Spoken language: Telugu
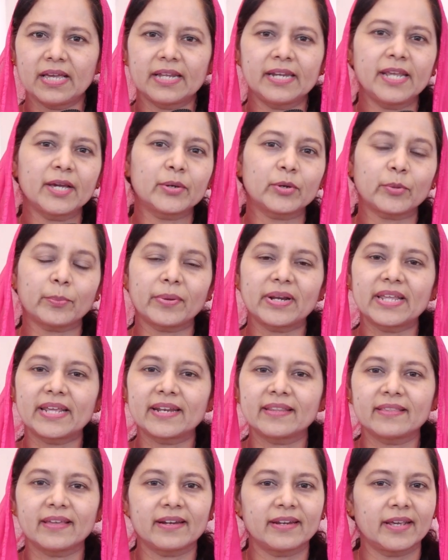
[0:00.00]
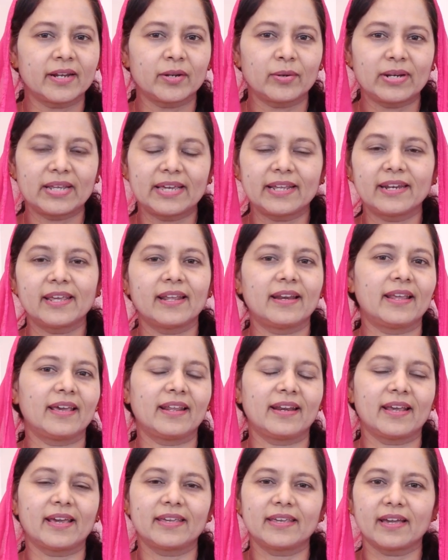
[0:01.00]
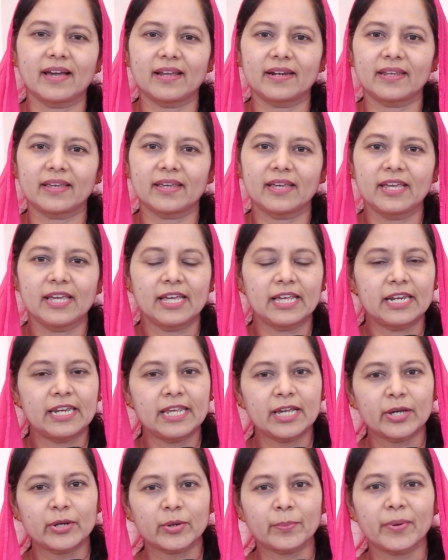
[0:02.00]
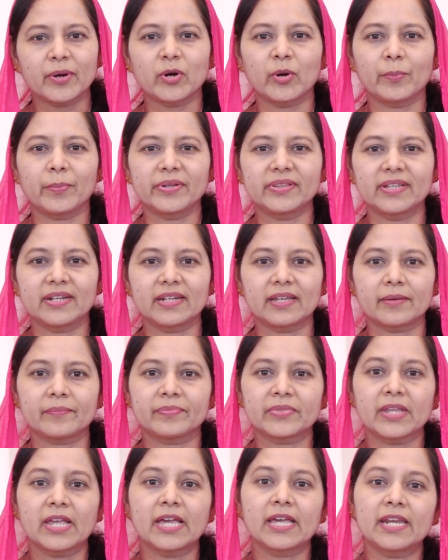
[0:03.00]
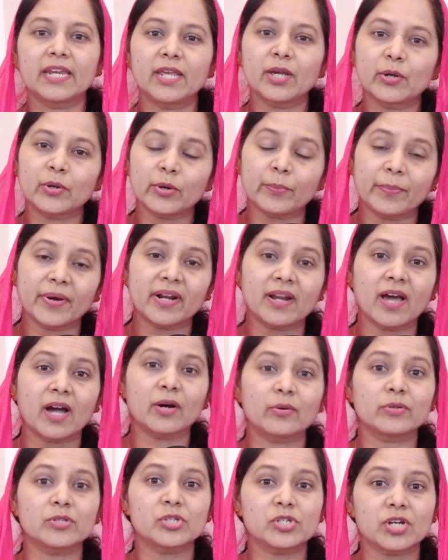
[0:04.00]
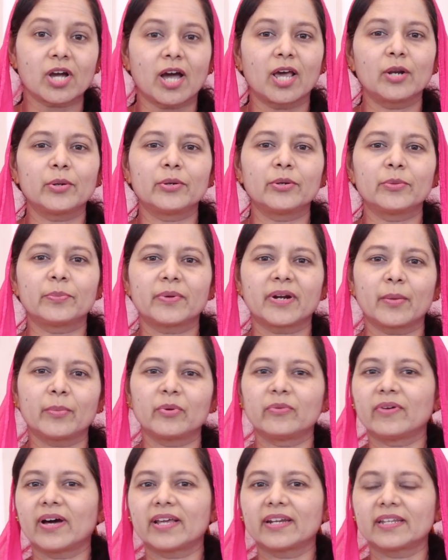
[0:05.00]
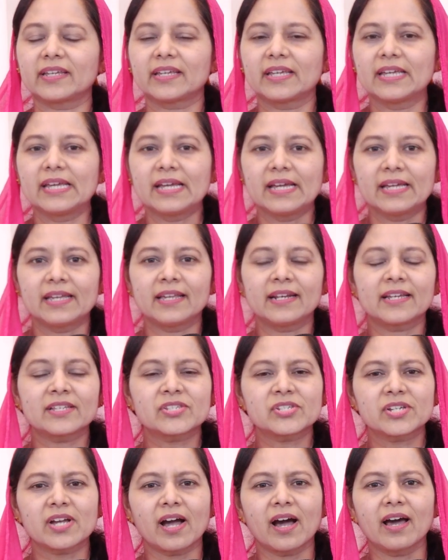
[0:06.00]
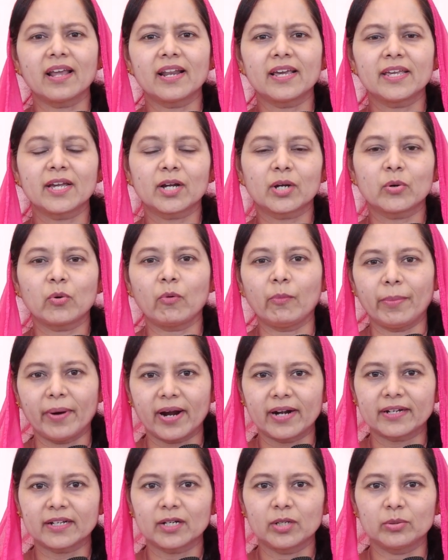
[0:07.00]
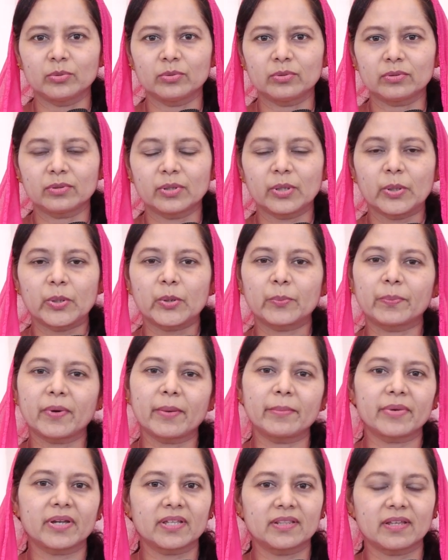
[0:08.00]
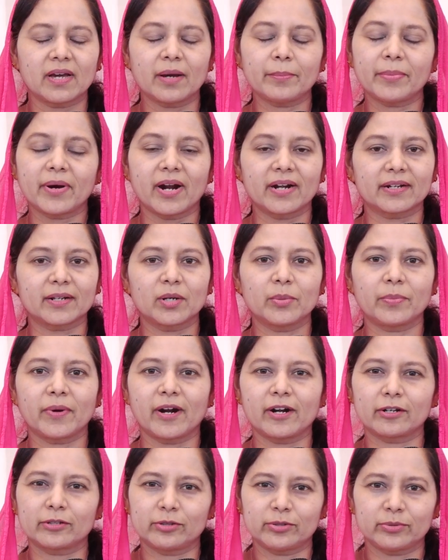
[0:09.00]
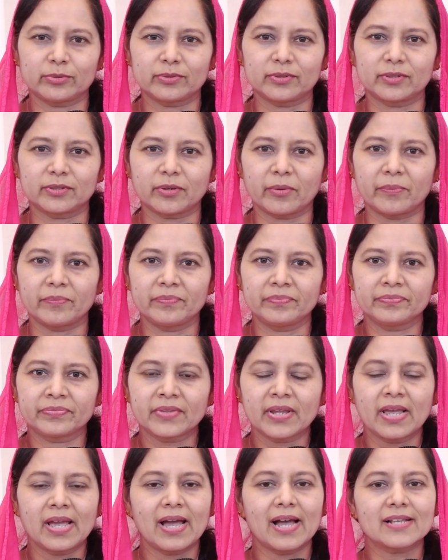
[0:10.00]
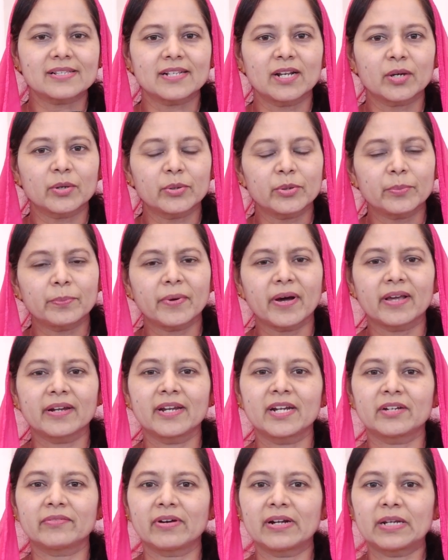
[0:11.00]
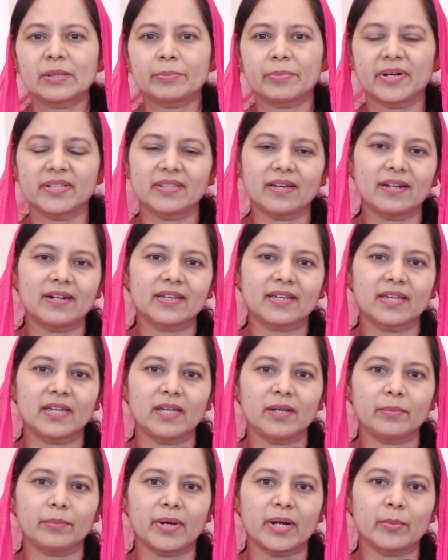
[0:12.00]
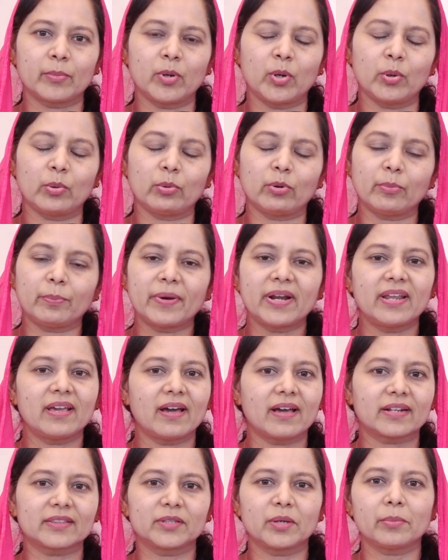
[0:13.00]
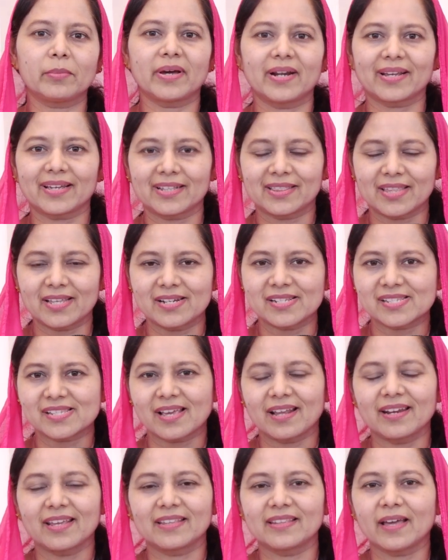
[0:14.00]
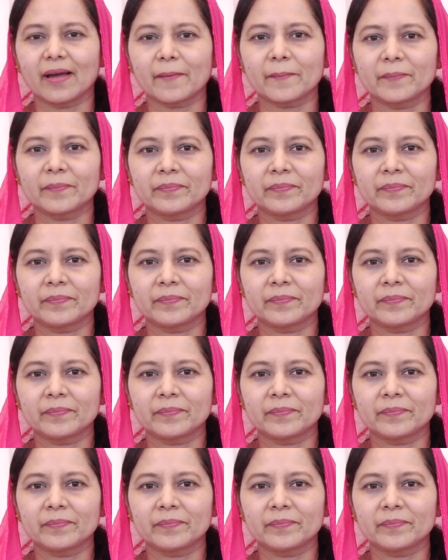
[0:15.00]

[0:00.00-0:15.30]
నీ కృప లేనిదే నేను లేనే లేనయ్యా అని నీ కృప గొప్పదని నీ కృప నాకు చాలును ప్రభువాని ఇలా చాలా ఎక్కువ పాటలు కృప మీద పాటలు పాడుతూ ఉంటాం అసలు కృప అనేటువంటి పదానికి మనం లోపలి అర్థం మనకు తెలుసా లేదా